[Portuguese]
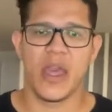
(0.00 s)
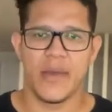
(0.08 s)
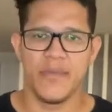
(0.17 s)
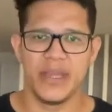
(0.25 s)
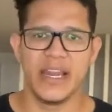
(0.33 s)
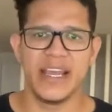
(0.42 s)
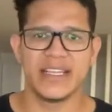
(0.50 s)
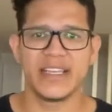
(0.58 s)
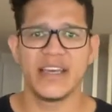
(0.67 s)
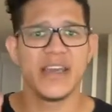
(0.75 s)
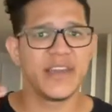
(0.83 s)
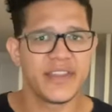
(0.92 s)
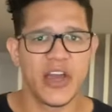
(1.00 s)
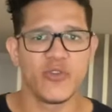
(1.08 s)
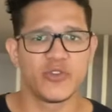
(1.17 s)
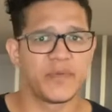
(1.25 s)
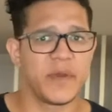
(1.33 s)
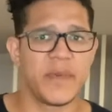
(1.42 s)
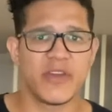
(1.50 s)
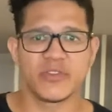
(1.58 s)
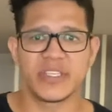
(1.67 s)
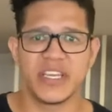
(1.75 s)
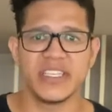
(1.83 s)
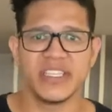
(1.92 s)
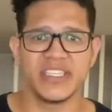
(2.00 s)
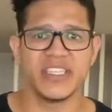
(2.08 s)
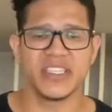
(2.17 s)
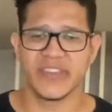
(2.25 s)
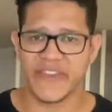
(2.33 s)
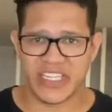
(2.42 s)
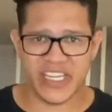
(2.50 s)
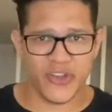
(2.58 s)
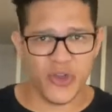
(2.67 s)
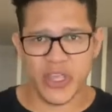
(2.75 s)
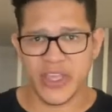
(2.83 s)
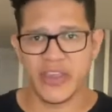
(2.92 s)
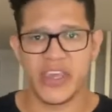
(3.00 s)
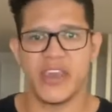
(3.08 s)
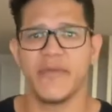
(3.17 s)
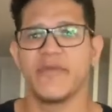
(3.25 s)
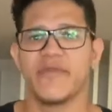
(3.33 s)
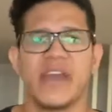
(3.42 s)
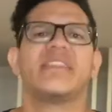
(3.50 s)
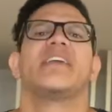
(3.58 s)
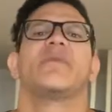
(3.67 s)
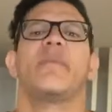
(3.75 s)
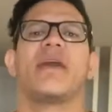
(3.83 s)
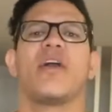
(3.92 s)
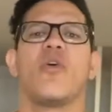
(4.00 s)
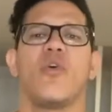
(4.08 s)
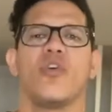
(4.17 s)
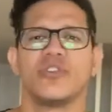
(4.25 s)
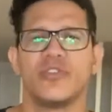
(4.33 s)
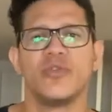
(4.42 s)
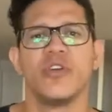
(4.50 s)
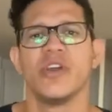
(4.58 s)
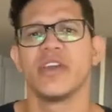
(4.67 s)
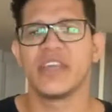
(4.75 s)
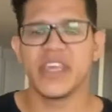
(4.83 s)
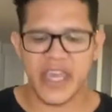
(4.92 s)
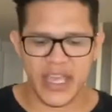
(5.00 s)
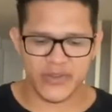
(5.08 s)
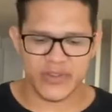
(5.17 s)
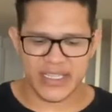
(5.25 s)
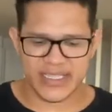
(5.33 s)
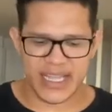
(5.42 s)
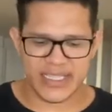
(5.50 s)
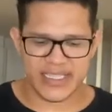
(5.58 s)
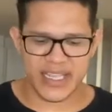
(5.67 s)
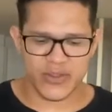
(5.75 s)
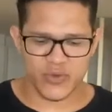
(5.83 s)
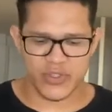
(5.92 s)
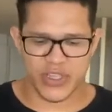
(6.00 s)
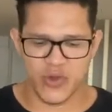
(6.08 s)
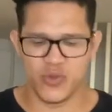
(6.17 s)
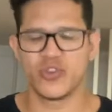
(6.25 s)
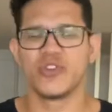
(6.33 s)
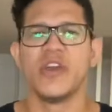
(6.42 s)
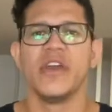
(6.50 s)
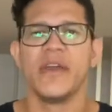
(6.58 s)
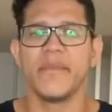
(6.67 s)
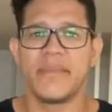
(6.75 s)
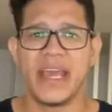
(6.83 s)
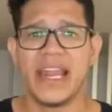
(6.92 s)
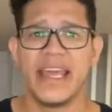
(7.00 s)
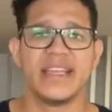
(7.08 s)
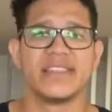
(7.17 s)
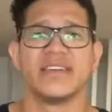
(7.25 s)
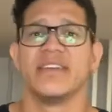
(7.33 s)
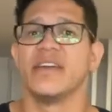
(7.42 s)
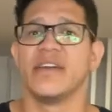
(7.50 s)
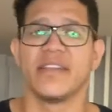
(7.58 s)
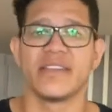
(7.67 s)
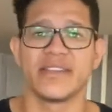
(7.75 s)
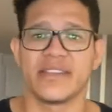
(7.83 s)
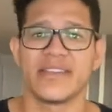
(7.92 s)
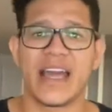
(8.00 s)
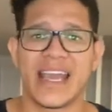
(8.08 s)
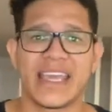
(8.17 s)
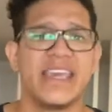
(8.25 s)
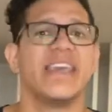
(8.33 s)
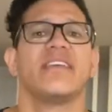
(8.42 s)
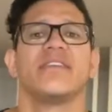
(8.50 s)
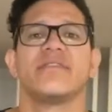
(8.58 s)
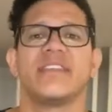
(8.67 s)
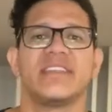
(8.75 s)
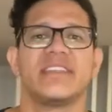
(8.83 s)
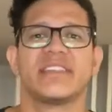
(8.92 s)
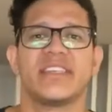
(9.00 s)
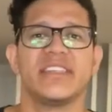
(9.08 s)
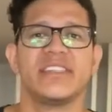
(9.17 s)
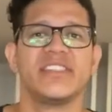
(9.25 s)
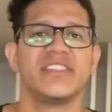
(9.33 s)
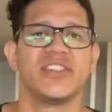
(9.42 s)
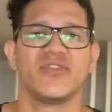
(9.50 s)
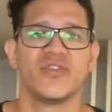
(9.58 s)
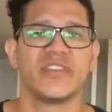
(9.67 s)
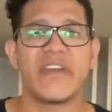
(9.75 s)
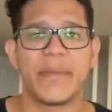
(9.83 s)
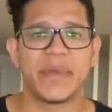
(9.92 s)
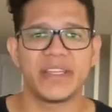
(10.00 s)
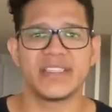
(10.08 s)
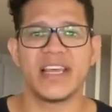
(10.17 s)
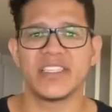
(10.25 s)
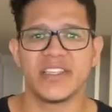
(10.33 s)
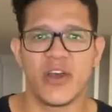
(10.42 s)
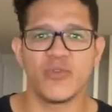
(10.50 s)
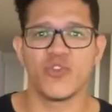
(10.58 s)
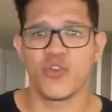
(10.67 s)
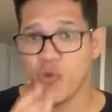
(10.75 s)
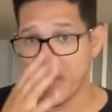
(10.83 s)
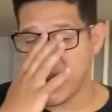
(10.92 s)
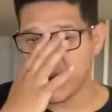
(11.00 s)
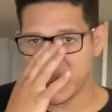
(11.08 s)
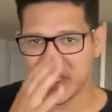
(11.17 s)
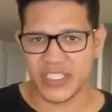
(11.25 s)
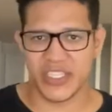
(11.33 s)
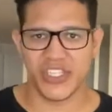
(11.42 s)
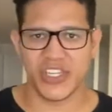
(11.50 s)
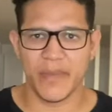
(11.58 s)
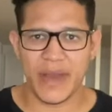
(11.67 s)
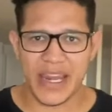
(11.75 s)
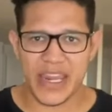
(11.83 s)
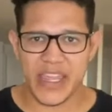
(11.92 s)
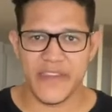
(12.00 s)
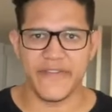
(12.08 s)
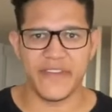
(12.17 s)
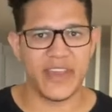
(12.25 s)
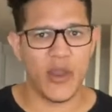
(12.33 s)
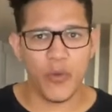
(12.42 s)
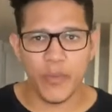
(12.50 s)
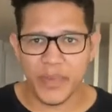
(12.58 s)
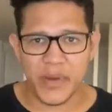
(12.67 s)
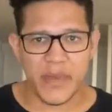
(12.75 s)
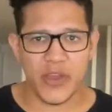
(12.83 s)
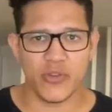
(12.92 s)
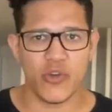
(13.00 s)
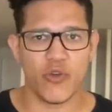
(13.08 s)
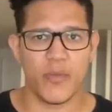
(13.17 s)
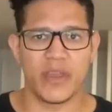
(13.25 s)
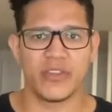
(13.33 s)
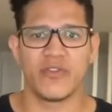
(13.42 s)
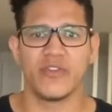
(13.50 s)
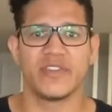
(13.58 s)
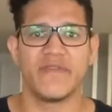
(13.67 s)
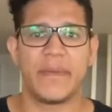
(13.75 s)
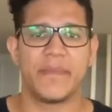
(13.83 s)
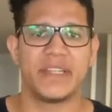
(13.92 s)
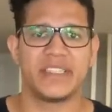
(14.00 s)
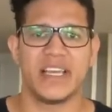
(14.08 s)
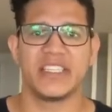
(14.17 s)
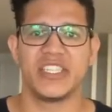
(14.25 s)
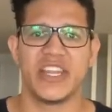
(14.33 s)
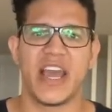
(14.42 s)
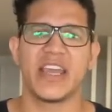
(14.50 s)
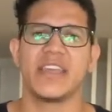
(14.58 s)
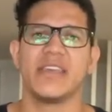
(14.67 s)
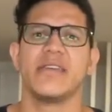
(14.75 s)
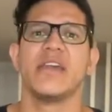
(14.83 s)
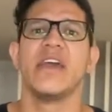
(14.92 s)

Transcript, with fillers: Beleza? Então, os primeiros 15 dias você vai chegar aqui, vai ter que pagar o rosto 500 a 700 euros. Beleza. Daqui, nesses 15 dias, você vai precisar tirar um documento que se chama NIF, que é o primeiro documento que você vai precisar tirar aqui.